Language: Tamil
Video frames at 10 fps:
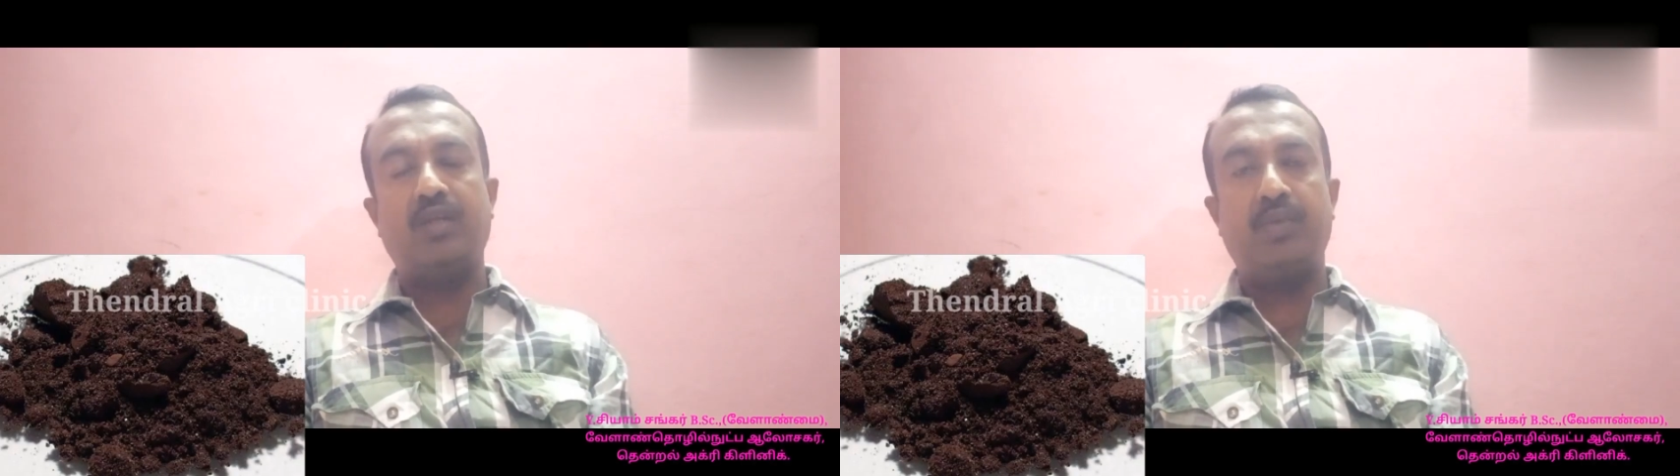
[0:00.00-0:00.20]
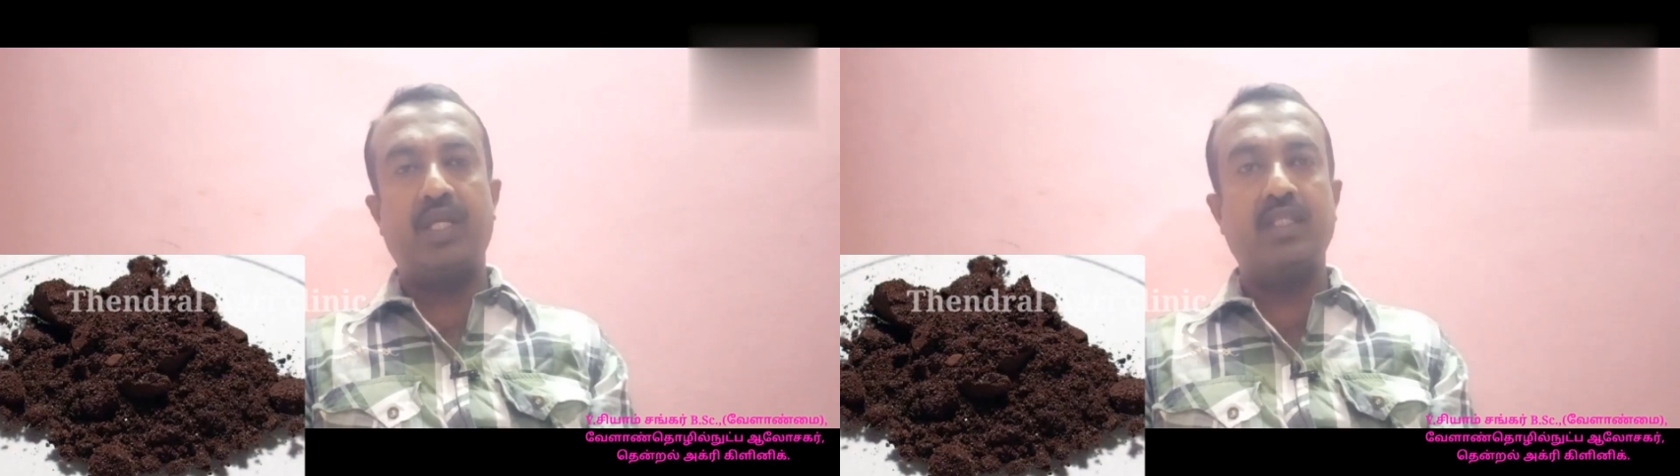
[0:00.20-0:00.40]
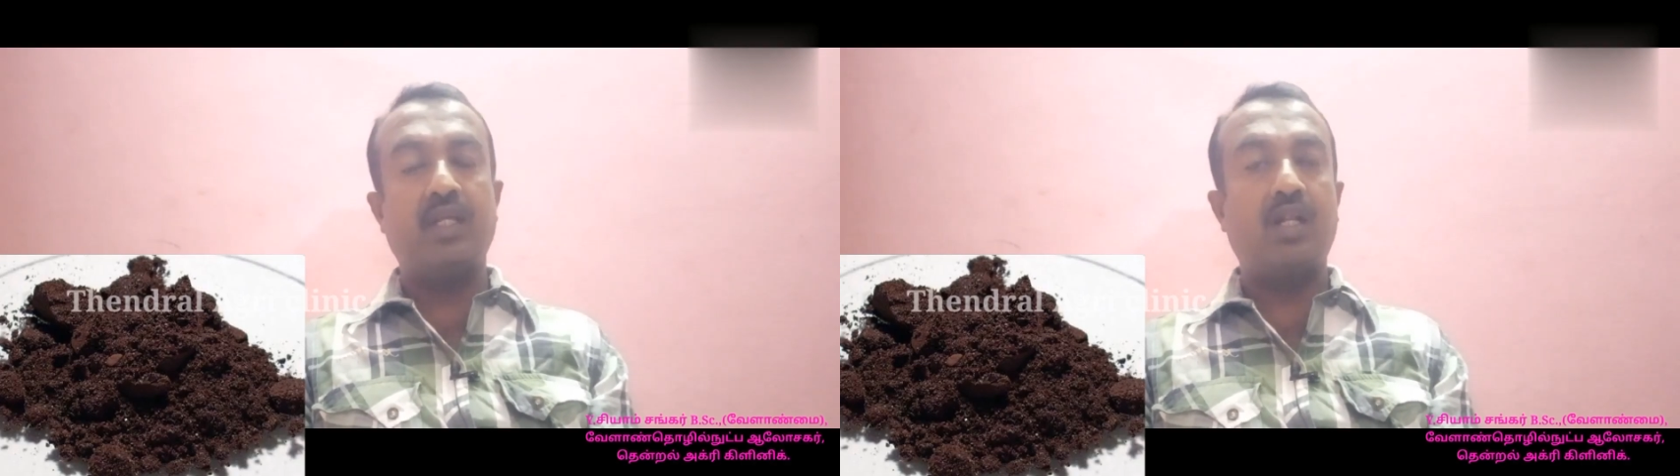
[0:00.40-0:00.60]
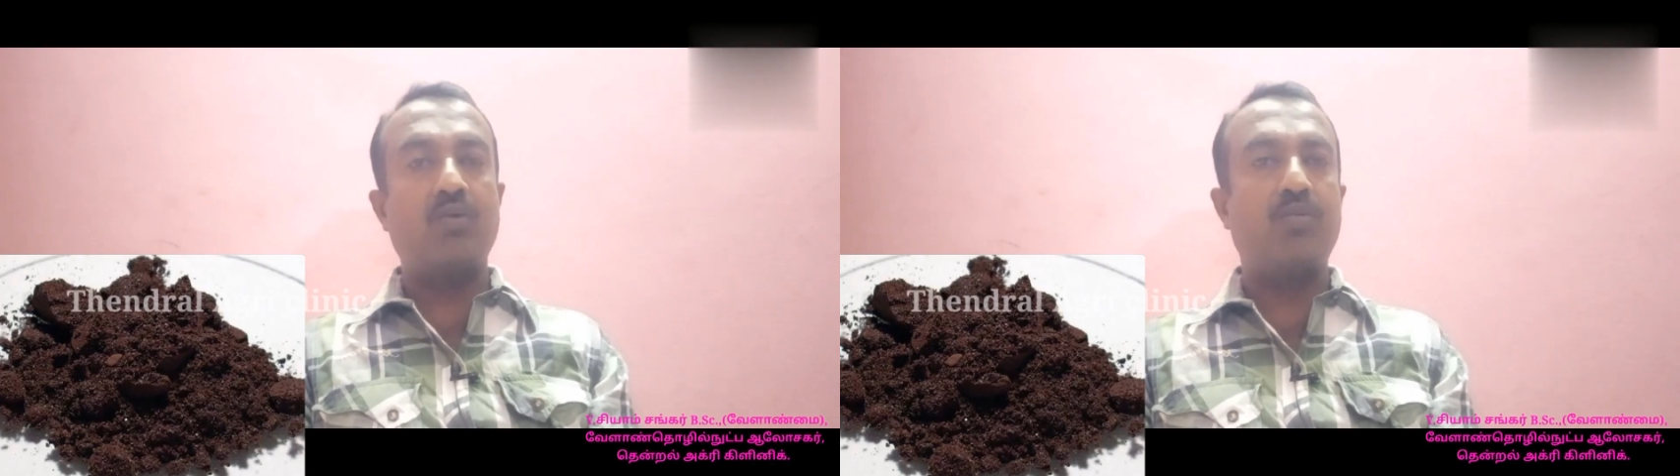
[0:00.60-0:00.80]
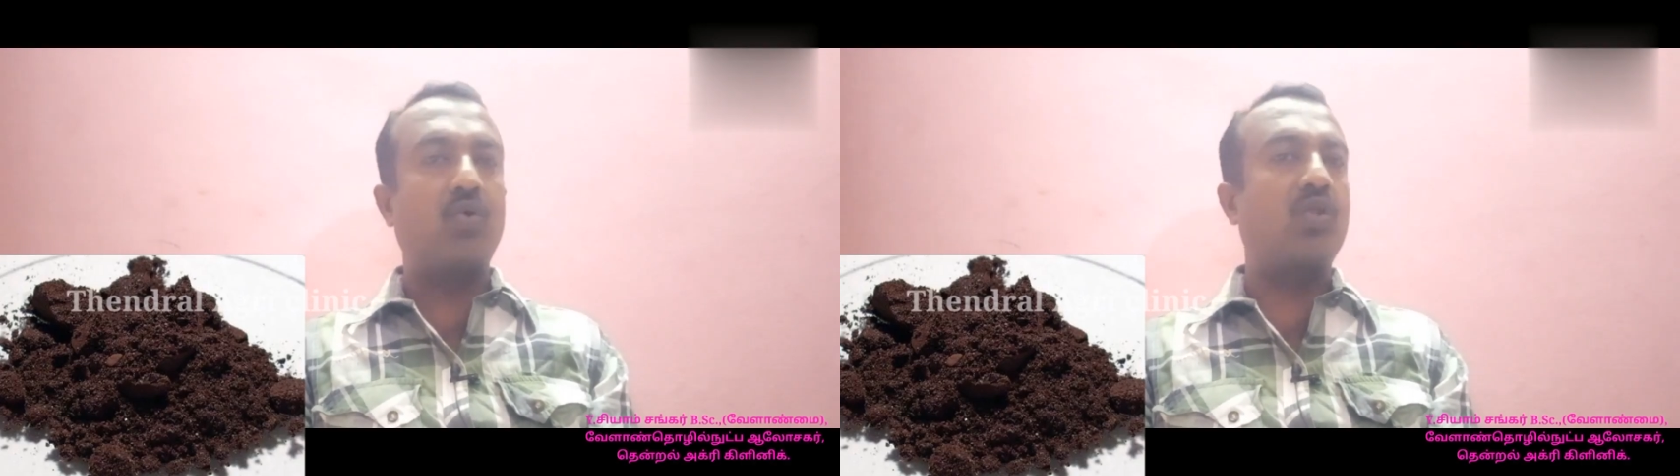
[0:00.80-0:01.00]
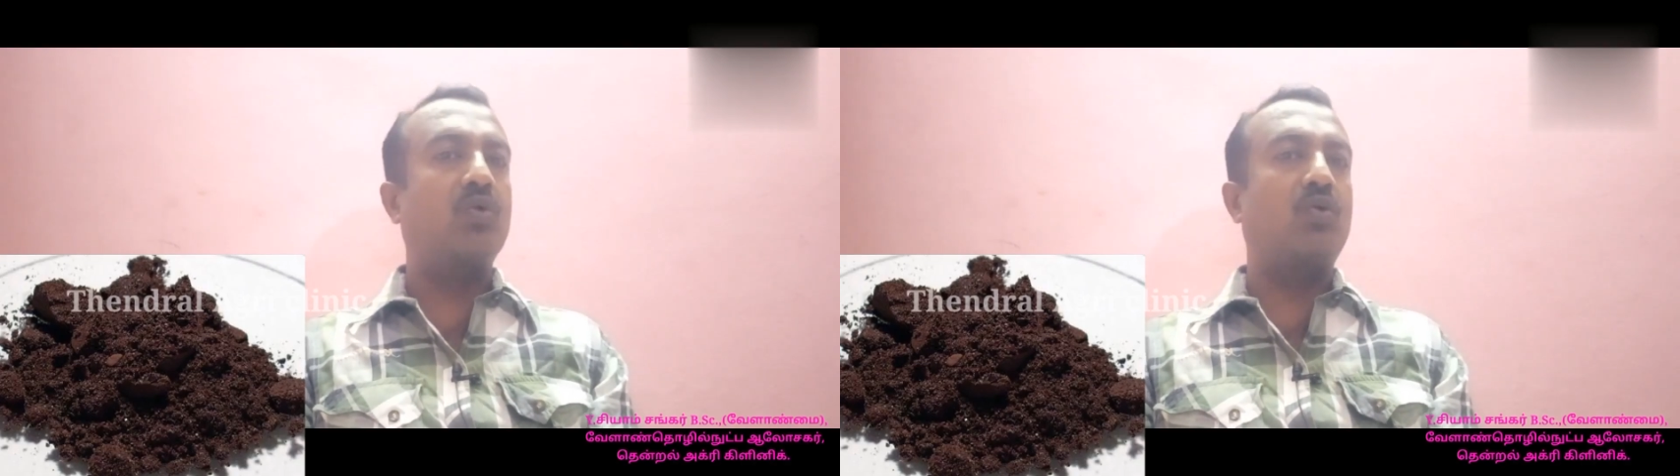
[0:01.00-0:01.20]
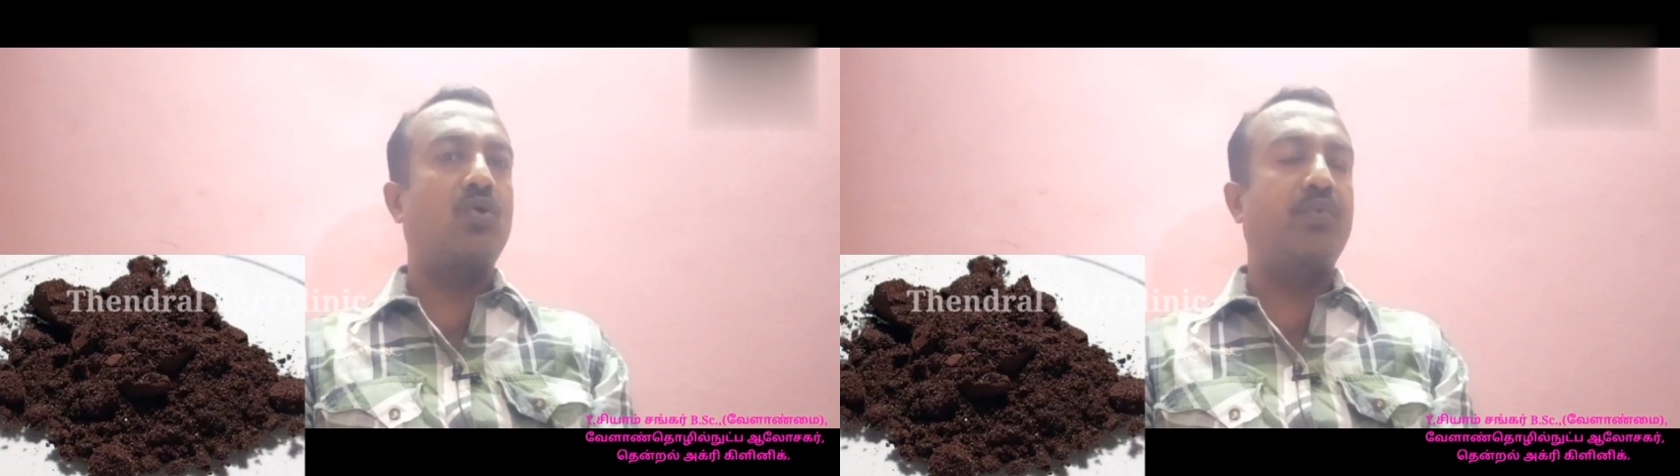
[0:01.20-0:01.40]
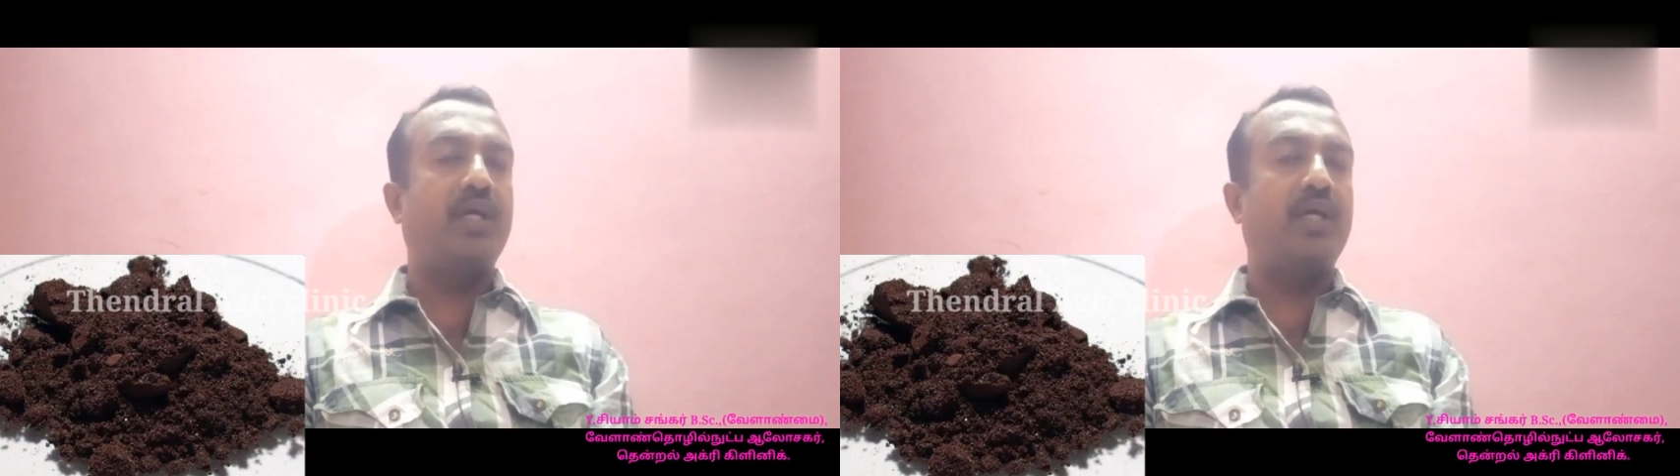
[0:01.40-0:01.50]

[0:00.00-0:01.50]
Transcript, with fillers: எப்படி எந்த அளவு போடுறது ஒரு ஒரு